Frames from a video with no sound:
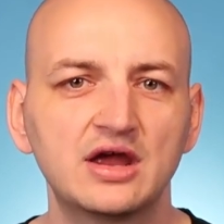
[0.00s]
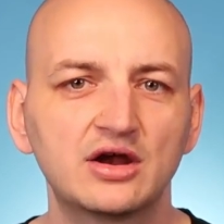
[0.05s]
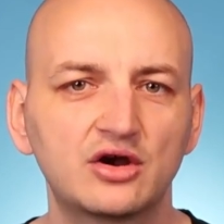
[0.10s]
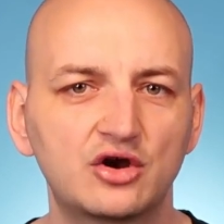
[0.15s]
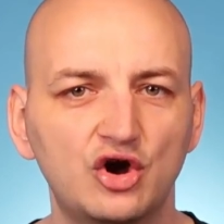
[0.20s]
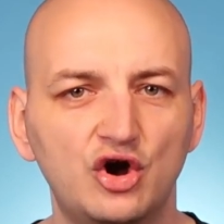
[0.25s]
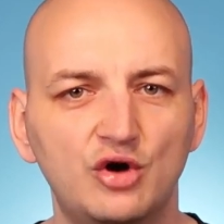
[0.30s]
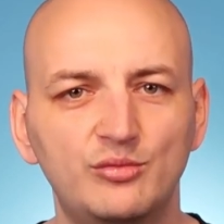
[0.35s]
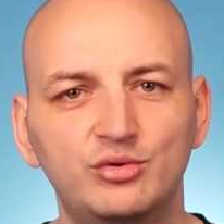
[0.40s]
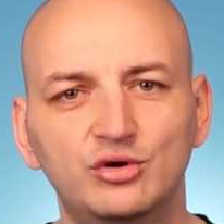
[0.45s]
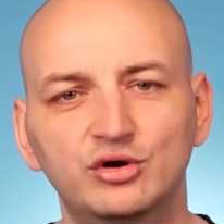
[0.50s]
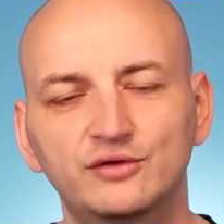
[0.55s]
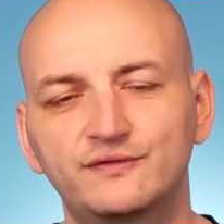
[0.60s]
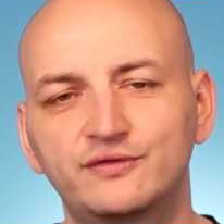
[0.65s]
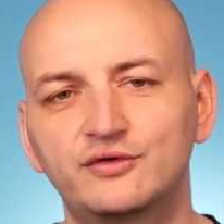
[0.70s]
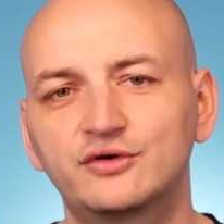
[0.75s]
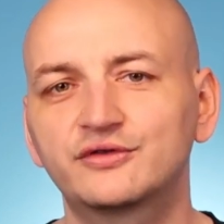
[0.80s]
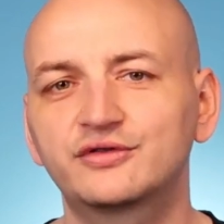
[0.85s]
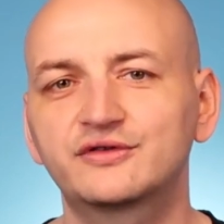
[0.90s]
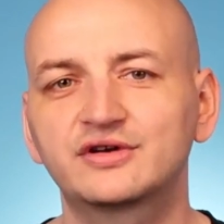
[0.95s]
COBOL,
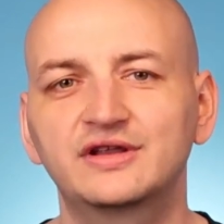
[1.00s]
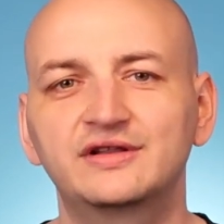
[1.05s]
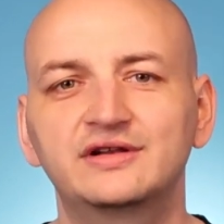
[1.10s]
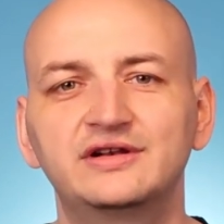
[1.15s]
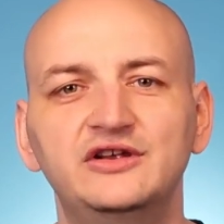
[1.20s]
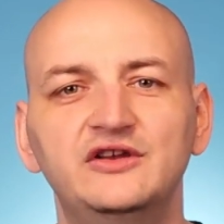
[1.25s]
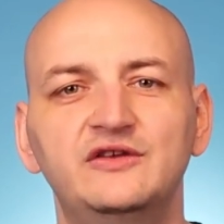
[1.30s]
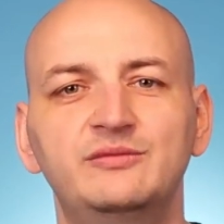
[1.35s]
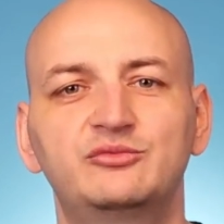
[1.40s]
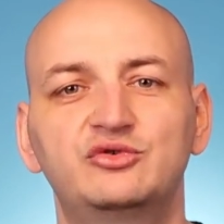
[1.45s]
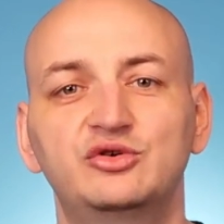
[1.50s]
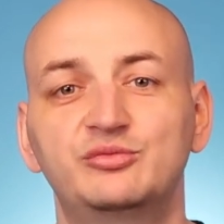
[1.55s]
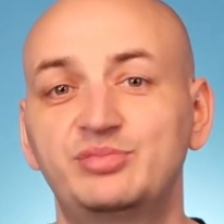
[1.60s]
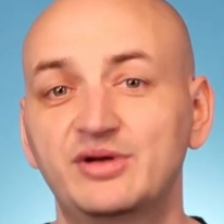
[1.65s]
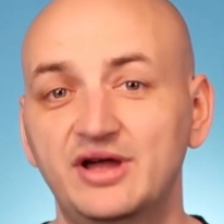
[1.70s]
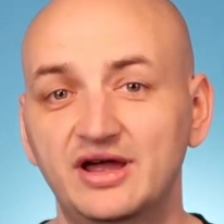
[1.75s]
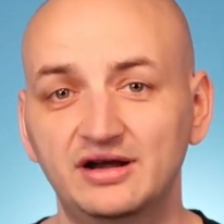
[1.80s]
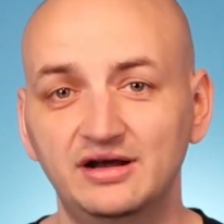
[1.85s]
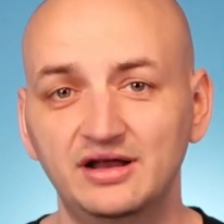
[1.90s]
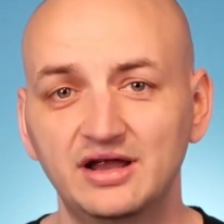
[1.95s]
Fortran, Lisp czy
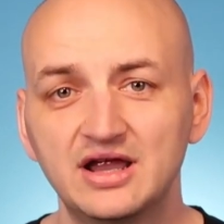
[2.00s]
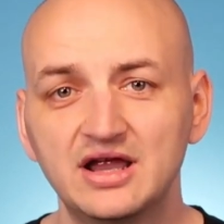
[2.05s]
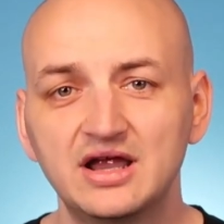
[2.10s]
Perl.